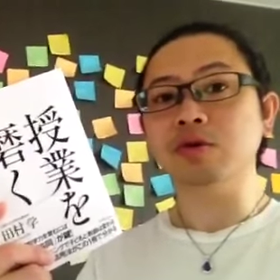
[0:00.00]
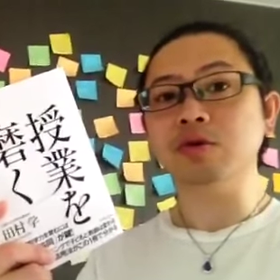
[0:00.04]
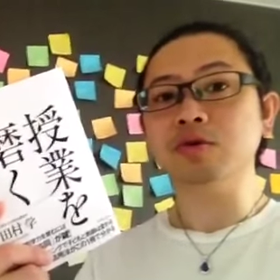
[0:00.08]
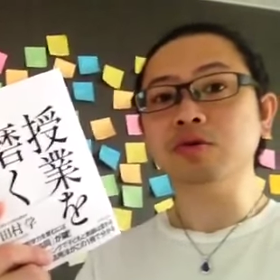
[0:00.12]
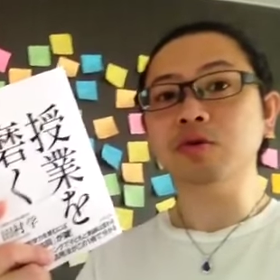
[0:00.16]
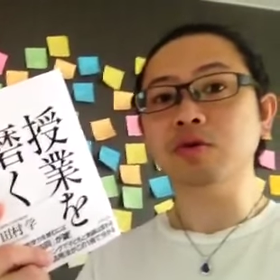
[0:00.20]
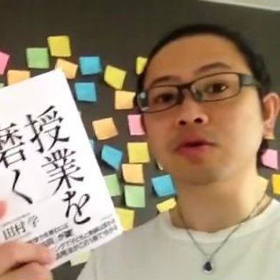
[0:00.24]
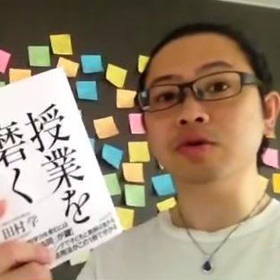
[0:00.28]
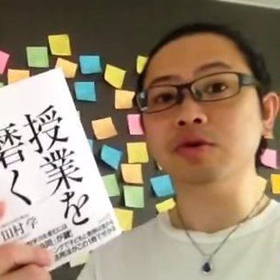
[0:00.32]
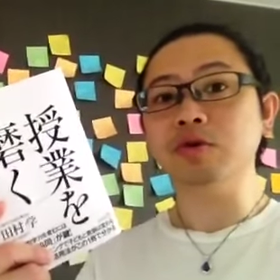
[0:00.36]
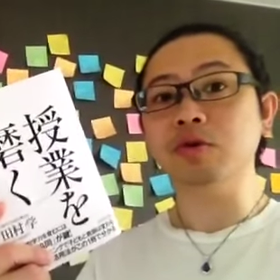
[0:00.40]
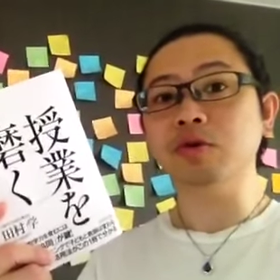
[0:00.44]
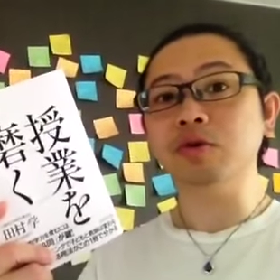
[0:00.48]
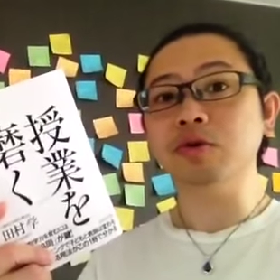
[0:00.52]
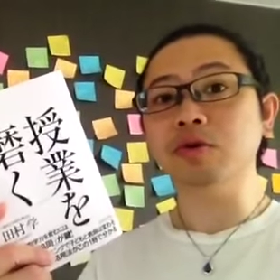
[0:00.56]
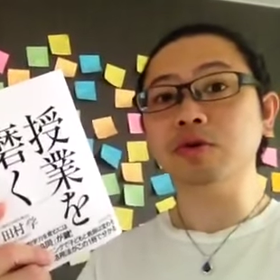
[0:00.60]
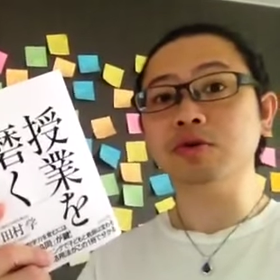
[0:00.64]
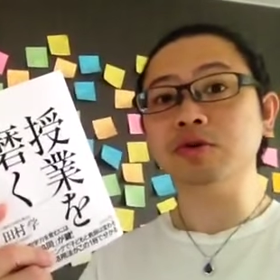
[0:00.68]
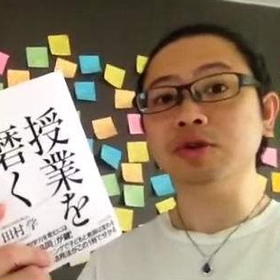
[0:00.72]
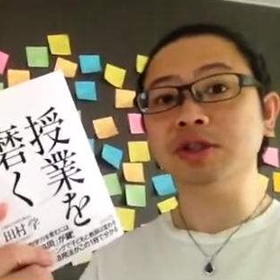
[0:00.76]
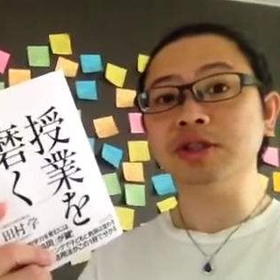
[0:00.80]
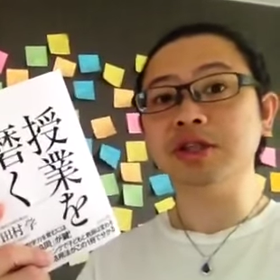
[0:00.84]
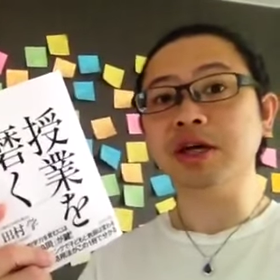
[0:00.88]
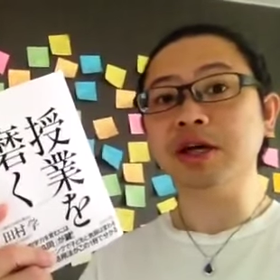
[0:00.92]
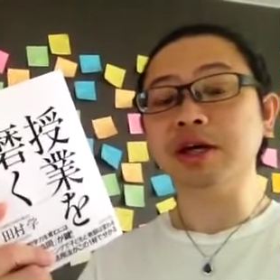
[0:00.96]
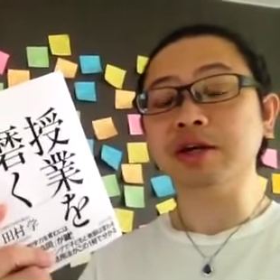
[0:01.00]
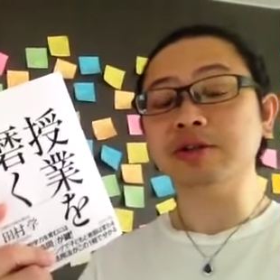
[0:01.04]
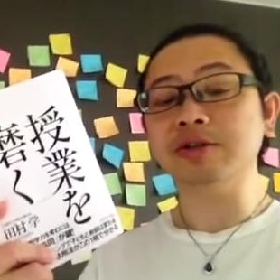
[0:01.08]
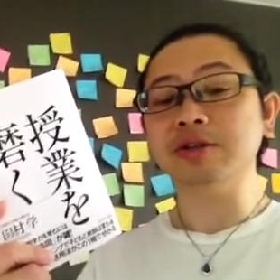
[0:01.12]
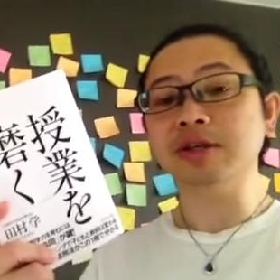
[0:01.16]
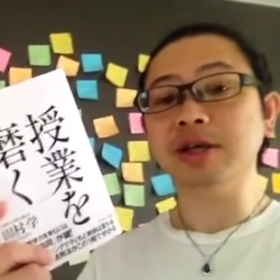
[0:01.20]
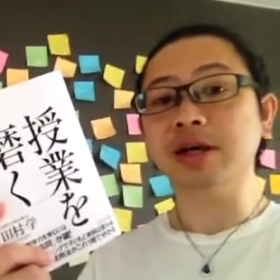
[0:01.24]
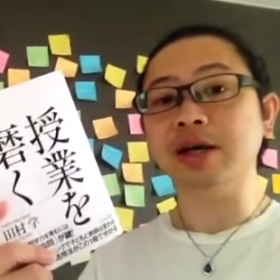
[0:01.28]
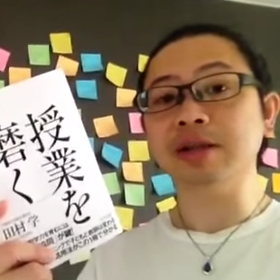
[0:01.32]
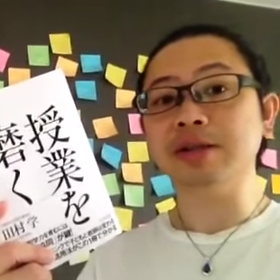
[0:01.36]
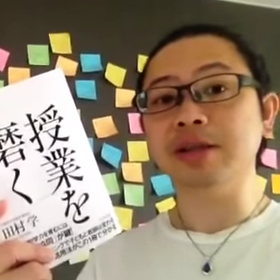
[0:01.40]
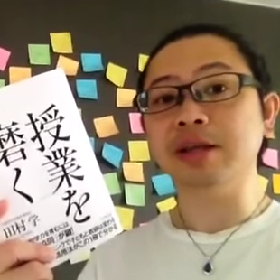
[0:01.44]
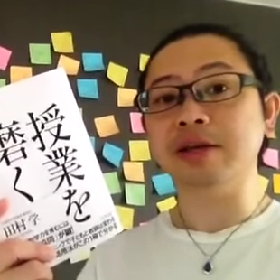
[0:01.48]
れをどう協力しながら
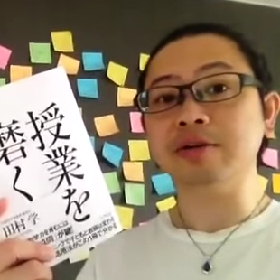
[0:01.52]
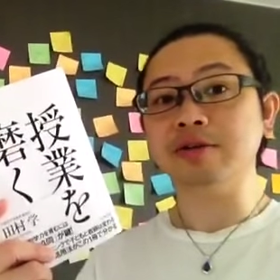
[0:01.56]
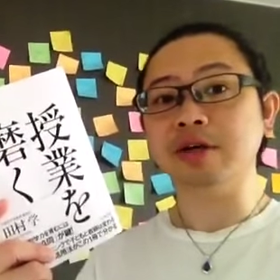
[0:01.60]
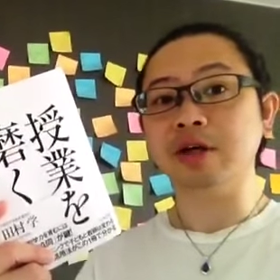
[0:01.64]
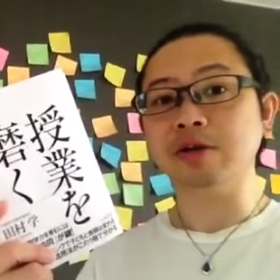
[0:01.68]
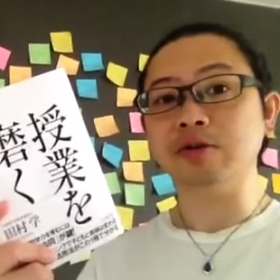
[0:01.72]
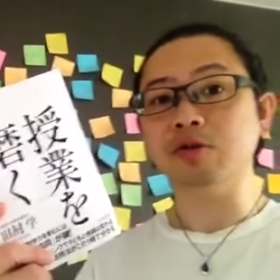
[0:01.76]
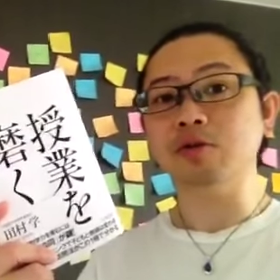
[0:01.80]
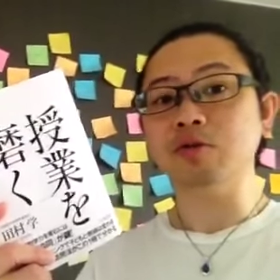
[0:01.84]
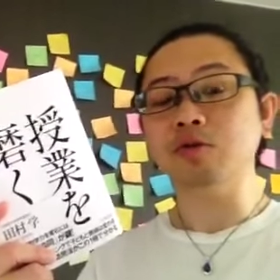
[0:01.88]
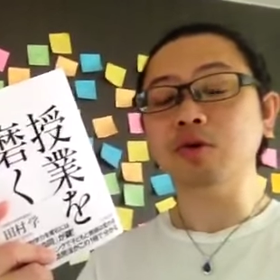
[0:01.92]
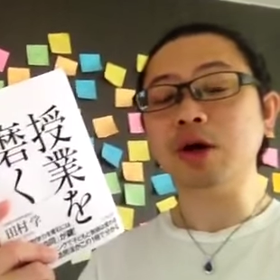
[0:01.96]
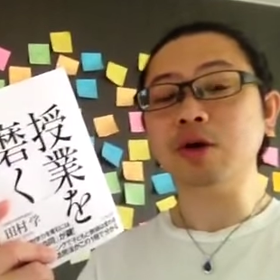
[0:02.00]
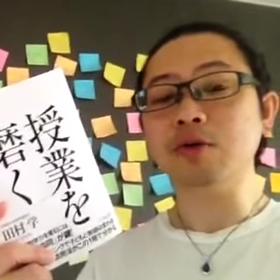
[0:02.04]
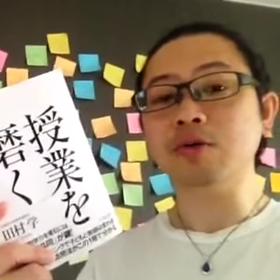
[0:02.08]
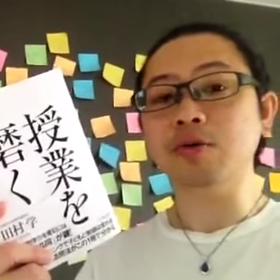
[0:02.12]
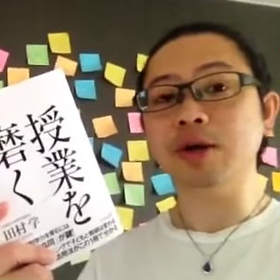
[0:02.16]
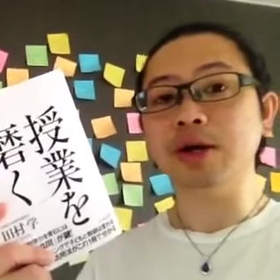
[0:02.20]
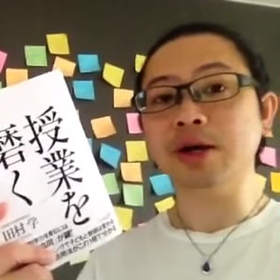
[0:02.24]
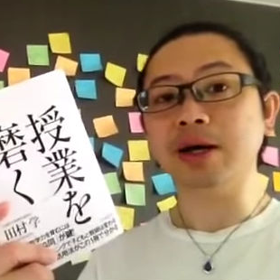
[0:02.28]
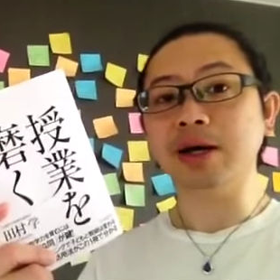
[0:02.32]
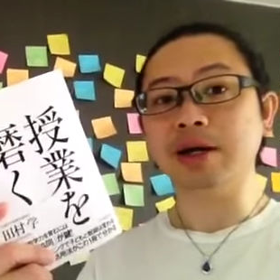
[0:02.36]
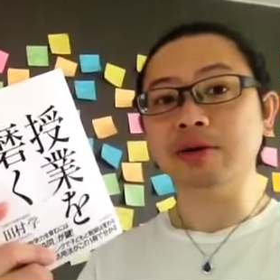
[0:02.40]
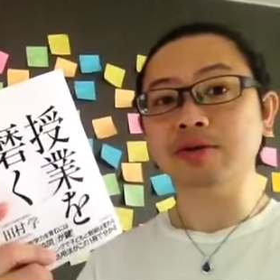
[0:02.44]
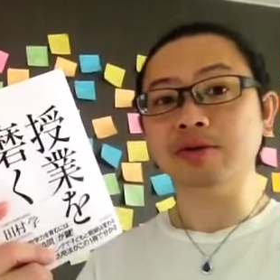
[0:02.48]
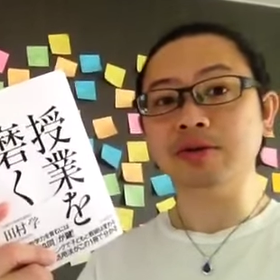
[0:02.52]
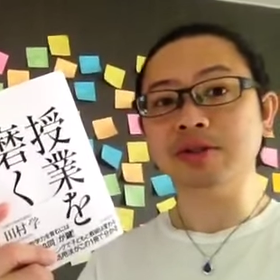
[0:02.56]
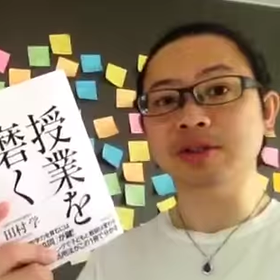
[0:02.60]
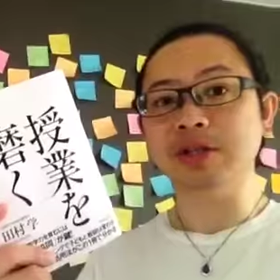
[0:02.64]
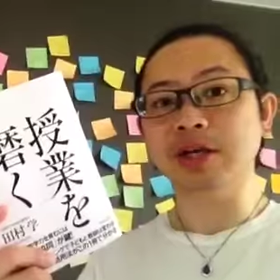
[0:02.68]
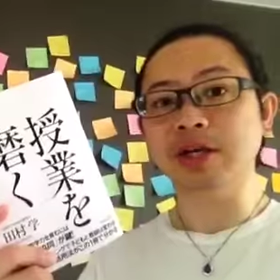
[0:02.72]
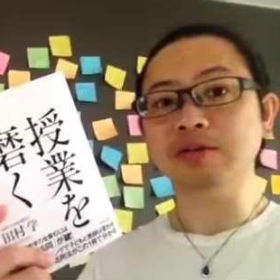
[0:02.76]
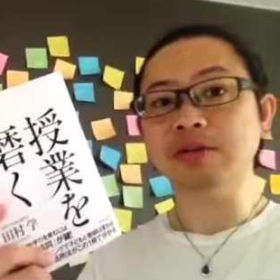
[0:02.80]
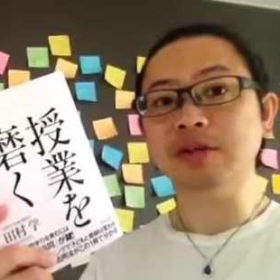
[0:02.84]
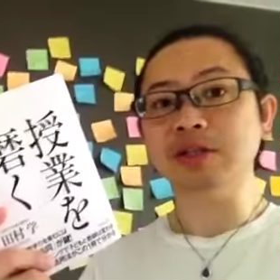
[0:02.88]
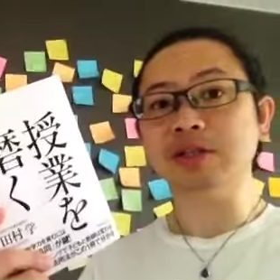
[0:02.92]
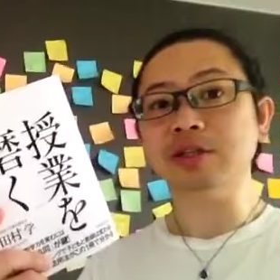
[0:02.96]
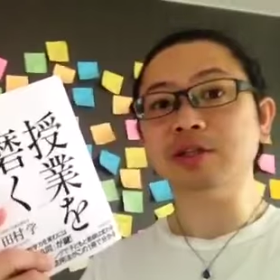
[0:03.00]
使っていくかというのがこれからの時
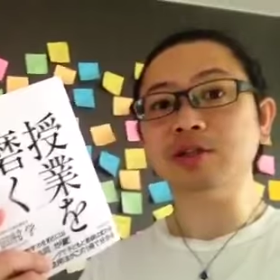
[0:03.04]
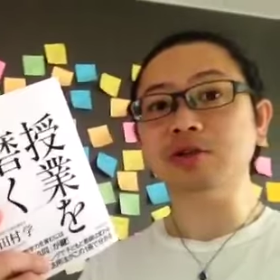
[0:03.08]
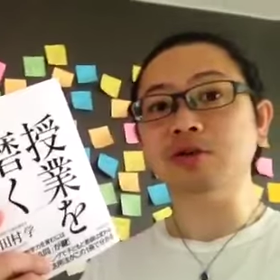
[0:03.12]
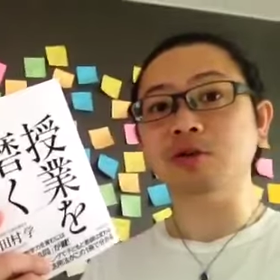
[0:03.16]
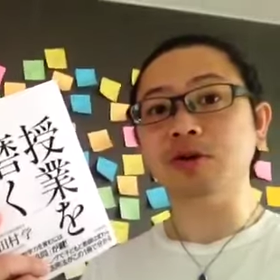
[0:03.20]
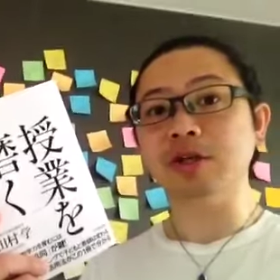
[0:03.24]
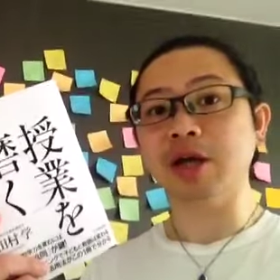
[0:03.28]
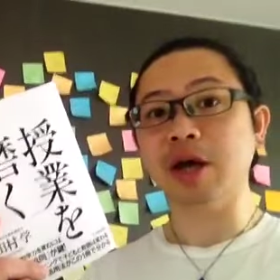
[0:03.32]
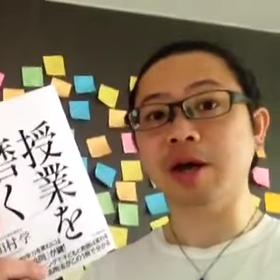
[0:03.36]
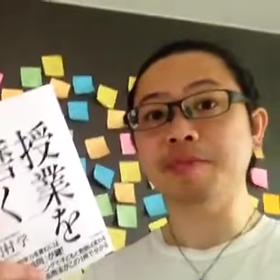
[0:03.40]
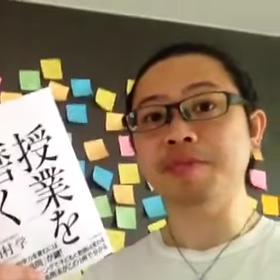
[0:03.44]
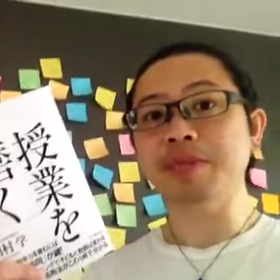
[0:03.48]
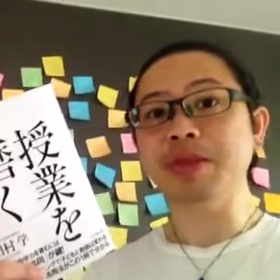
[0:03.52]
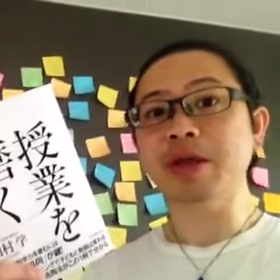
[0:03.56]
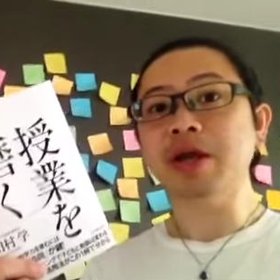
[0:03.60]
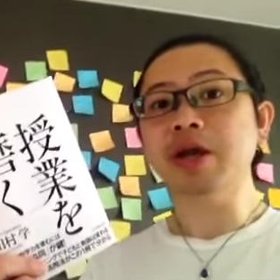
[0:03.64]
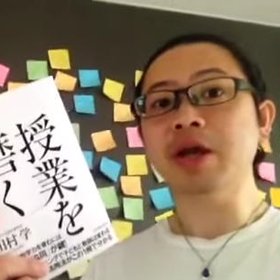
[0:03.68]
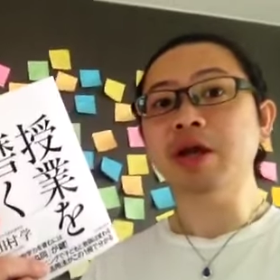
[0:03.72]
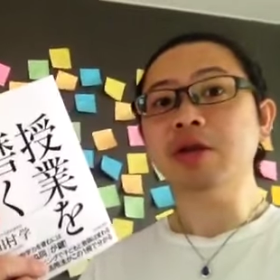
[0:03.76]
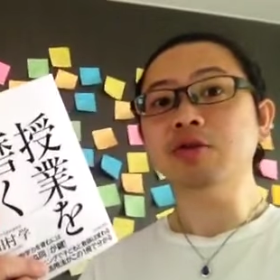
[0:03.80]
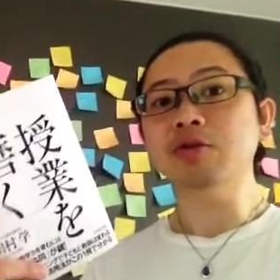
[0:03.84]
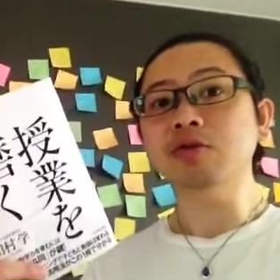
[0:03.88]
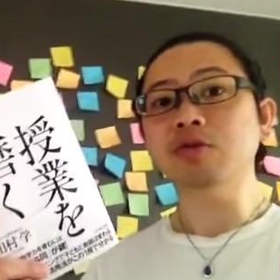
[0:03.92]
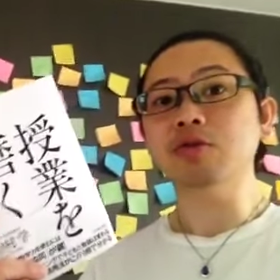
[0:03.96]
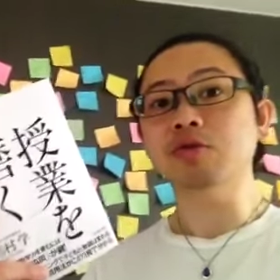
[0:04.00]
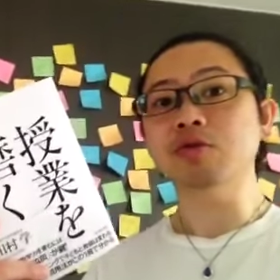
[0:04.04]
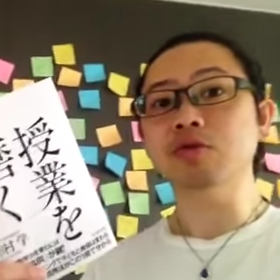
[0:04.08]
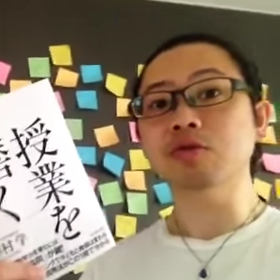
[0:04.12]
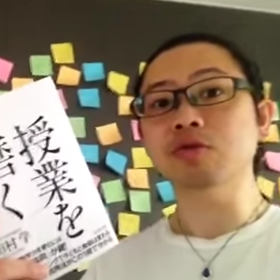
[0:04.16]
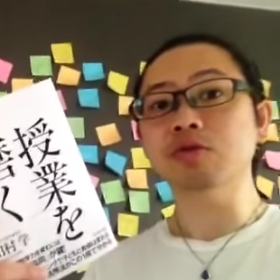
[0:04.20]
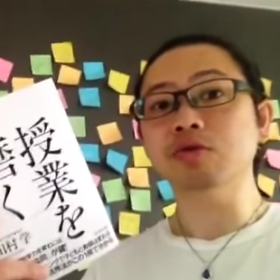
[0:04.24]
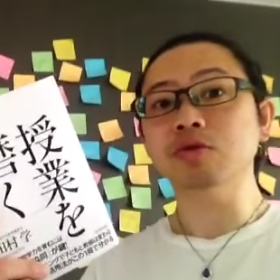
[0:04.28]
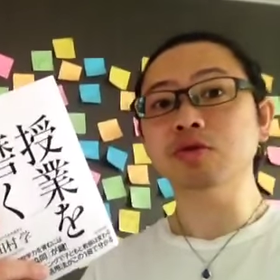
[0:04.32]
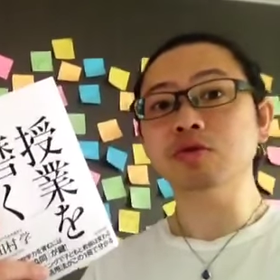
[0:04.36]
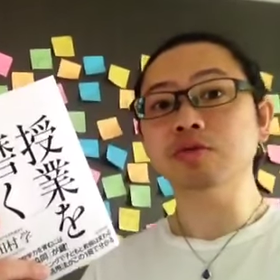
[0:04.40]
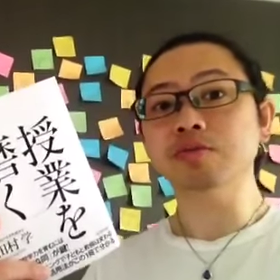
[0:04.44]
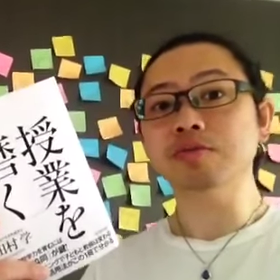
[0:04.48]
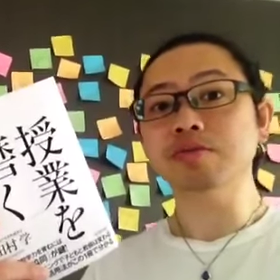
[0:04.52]
代には必要だとい
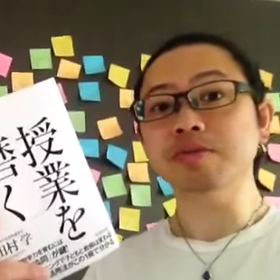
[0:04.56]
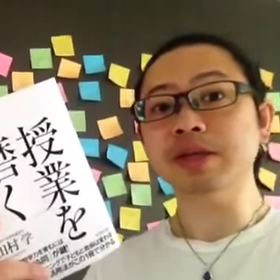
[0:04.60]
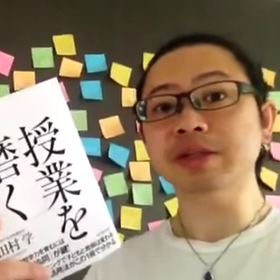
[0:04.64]
う、